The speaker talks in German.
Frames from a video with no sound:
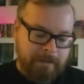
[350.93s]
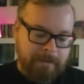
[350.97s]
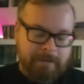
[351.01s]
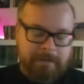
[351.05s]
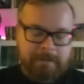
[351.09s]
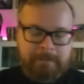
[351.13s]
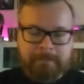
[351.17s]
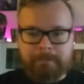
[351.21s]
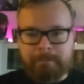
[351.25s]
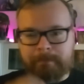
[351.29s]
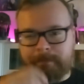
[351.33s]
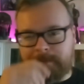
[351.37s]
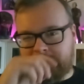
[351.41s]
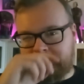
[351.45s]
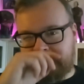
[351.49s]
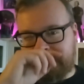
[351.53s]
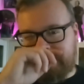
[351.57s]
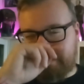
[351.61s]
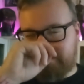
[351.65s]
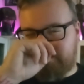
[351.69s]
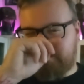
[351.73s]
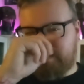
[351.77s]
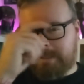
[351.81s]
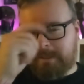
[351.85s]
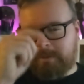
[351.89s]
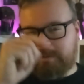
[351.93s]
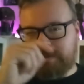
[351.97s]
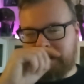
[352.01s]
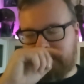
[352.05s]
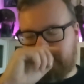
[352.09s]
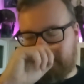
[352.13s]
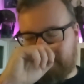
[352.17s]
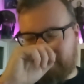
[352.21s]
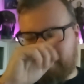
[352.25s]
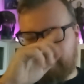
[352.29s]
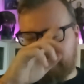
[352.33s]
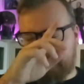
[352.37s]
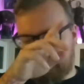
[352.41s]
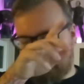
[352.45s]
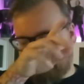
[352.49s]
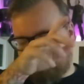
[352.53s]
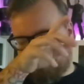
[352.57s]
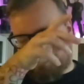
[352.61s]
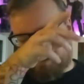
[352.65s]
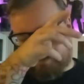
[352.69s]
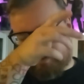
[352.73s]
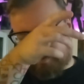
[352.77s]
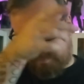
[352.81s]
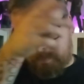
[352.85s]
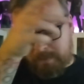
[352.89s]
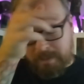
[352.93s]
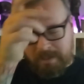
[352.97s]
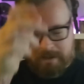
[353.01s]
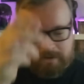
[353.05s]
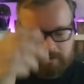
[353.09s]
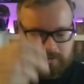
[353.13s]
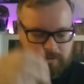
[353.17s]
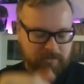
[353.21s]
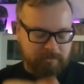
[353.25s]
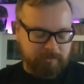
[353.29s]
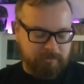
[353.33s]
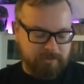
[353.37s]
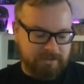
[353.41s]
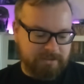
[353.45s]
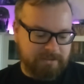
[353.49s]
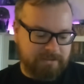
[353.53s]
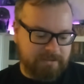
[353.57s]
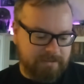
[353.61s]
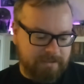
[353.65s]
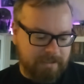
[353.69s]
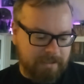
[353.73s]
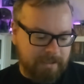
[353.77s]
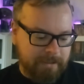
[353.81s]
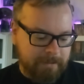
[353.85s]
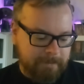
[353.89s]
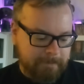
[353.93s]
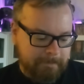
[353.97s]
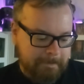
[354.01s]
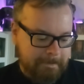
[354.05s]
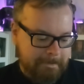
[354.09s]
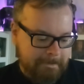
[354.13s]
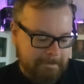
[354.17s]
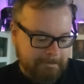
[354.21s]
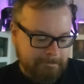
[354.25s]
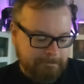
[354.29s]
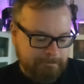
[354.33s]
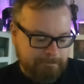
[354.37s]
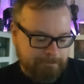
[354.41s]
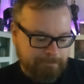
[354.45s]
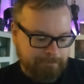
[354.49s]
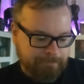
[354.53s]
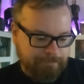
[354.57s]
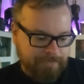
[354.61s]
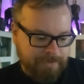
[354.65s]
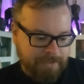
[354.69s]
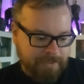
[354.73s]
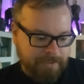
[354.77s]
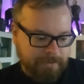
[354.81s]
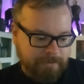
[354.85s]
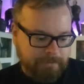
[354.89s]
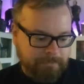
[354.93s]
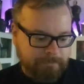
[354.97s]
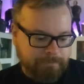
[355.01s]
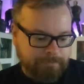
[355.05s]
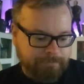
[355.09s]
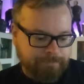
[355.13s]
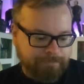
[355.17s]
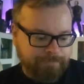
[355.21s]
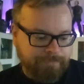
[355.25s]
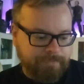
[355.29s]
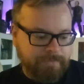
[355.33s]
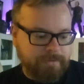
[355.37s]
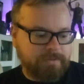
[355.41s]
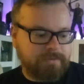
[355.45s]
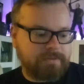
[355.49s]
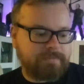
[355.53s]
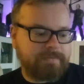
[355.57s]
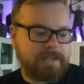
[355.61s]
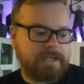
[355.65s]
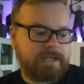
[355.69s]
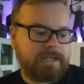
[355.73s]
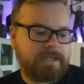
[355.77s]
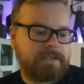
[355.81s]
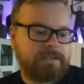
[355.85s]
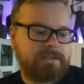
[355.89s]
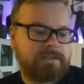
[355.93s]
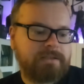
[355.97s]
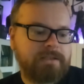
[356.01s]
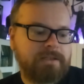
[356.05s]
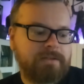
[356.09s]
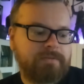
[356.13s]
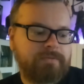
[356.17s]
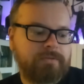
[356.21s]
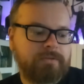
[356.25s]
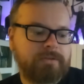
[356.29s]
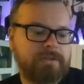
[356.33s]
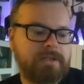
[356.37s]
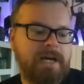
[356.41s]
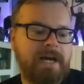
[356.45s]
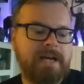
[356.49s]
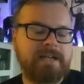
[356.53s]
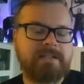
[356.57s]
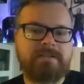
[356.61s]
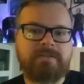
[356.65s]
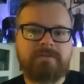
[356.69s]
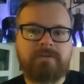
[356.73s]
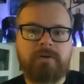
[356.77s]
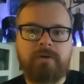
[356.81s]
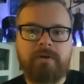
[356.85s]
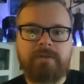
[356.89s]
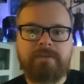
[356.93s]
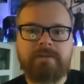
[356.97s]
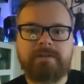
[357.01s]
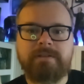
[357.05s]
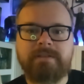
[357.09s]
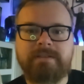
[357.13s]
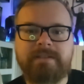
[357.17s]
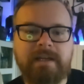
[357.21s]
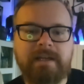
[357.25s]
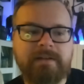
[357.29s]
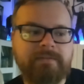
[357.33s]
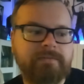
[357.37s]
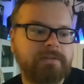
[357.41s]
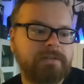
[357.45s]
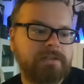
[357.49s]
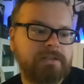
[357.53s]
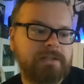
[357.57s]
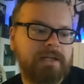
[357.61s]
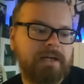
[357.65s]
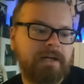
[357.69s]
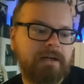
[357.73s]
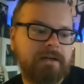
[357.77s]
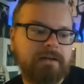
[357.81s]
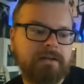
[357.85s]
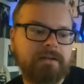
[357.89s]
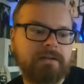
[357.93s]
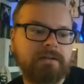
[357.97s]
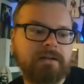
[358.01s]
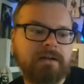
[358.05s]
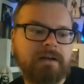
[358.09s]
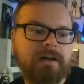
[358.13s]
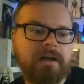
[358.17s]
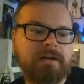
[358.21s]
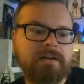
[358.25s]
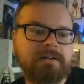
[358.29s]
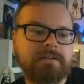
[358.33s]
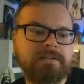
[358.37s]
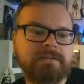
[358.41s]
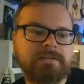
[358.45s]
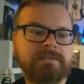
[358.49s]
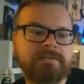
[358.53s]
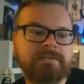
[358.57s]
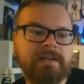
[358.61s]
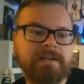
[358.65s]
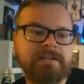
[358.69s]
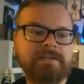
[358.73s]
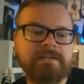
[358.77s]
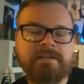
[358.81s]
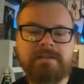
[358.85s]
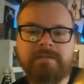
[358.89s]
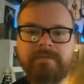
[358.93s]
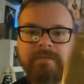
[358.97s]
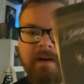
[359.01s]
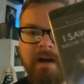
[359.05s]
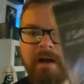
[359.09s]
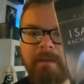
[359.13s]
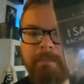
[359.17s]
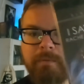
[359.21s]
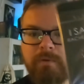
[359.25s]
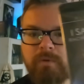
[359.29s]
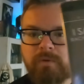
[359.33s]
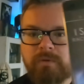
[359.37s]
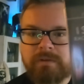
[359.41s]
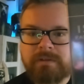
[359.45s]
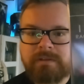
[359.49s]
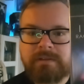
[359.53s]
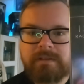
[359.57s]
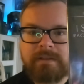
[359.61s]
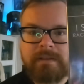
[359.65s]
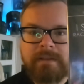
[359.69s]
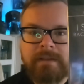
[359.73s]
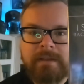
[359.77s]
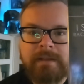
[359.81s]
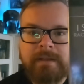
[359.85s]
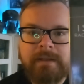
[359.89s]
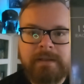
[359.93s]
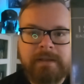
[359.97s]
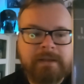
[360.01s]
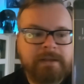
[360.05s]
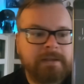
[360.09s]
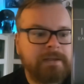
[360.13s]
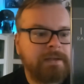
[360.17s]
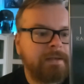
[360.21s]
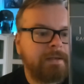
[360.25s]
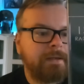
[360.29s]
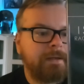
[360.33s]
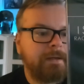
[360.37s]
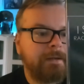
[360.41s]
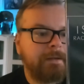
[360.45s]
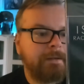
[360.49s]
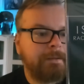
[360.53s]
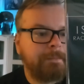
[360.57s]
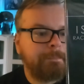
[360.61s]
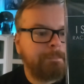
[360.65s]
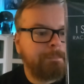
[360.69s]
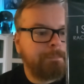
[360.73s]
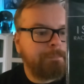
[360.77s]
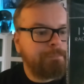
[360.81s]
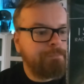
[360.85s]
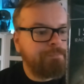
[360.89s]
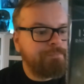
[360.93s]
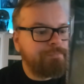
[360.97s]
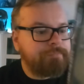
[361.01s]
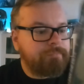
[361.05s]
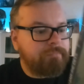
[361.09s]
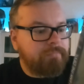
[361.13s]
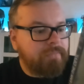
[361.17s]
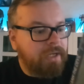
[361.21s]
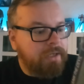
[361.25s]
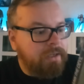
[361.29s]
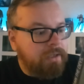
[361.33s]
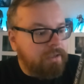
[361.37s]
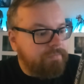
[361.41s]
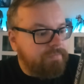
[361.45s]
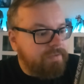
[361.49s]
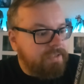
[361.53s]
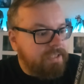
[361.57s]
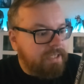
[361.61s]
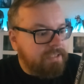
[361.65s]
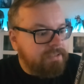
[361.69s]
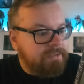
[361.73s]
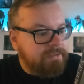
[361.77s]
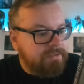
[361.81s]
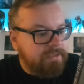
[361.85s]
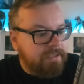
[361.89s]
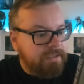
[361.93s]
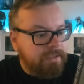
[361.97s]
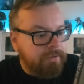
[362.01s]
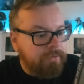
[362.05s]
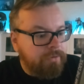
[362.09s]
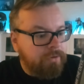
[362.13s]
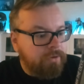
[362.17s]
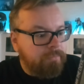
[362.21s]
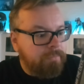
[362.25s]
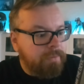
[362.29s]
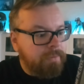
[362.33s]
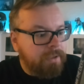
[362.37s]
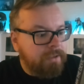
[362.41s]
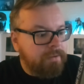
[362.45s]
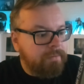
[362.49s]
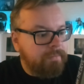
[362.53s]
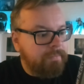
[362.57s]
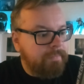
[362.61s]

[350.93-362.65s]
Ähm, und da hat mich auch der Preis ein bisschen umgehauen, muss ich sagen. Ähm, und zwar rede ich hier von I Saw the Devil, ja, Rache ist ein tiefer Abgrund ähm, ah, wie heißt der denn nochmal?